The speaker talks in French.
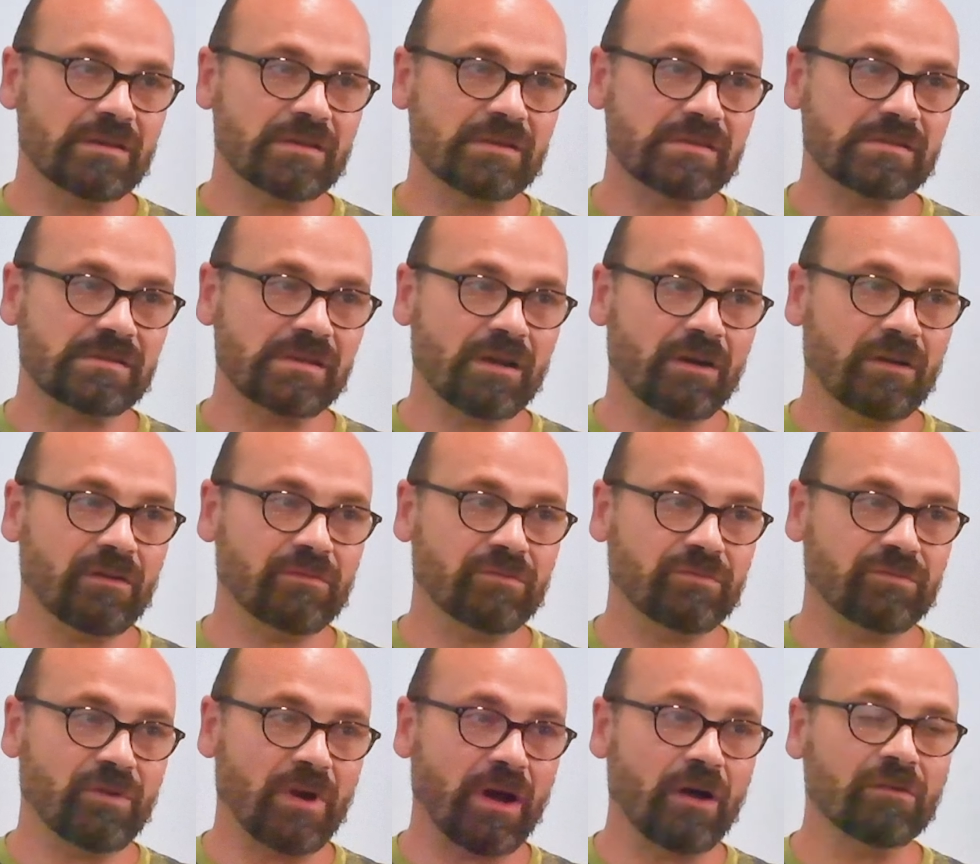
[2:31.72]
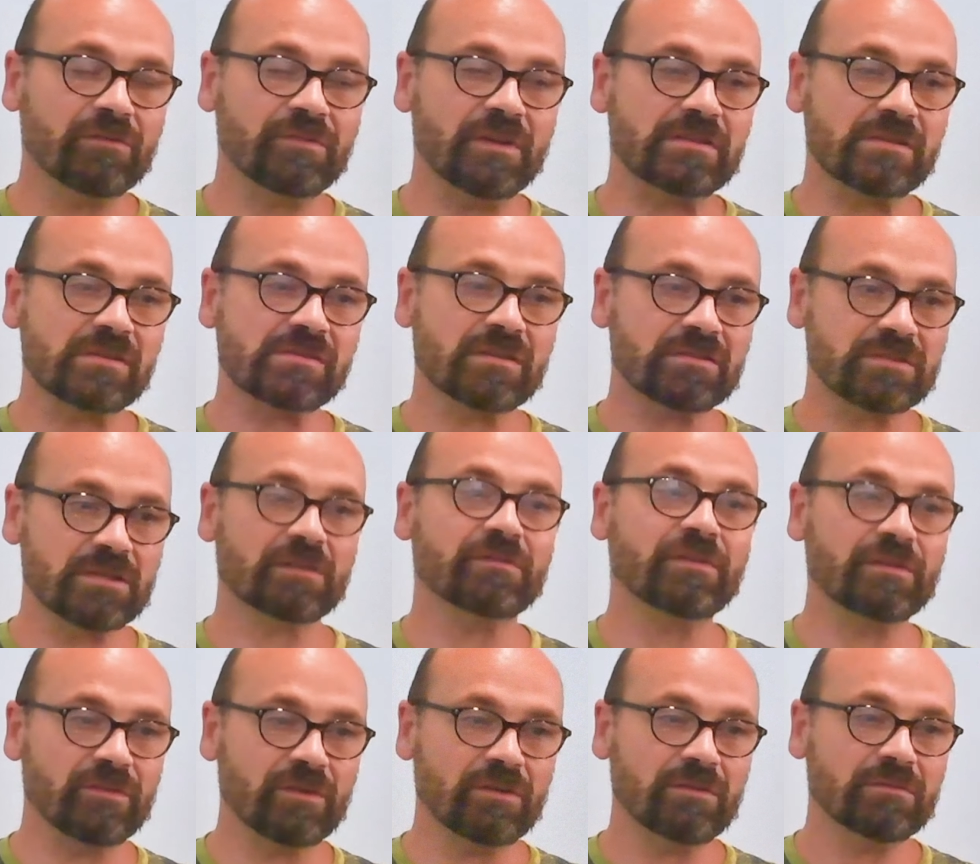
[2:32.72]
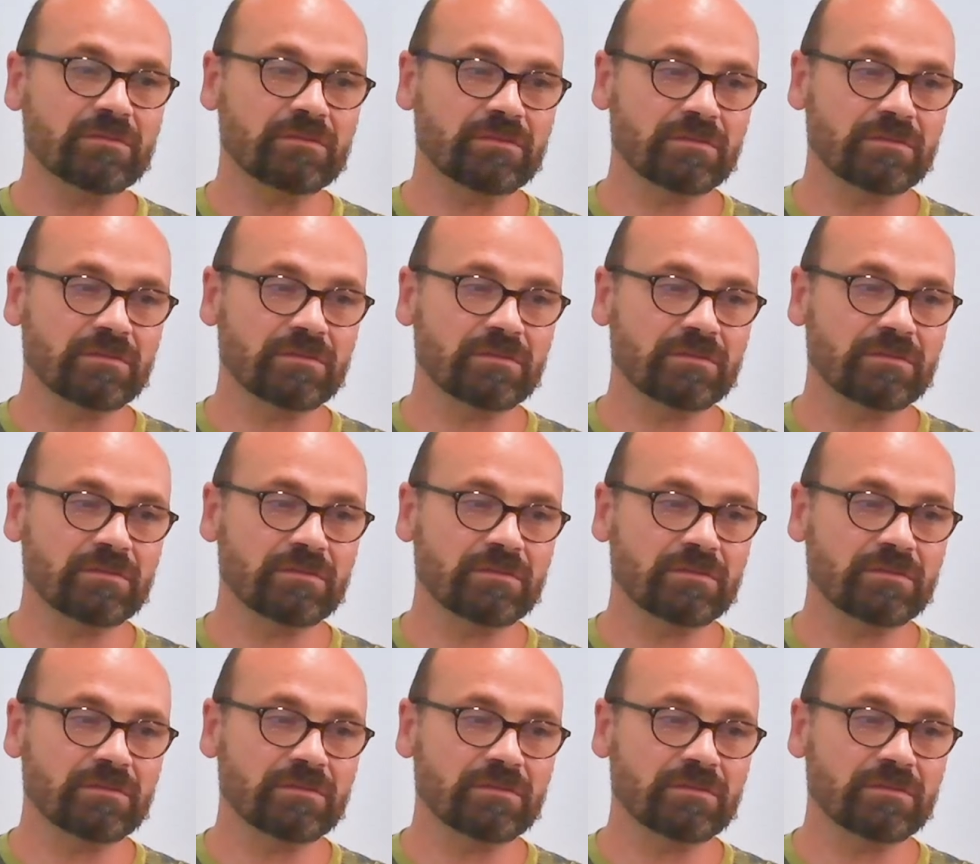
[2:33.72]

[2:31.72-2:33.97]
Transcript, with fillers: c'est avoir envie de se sentir vivant.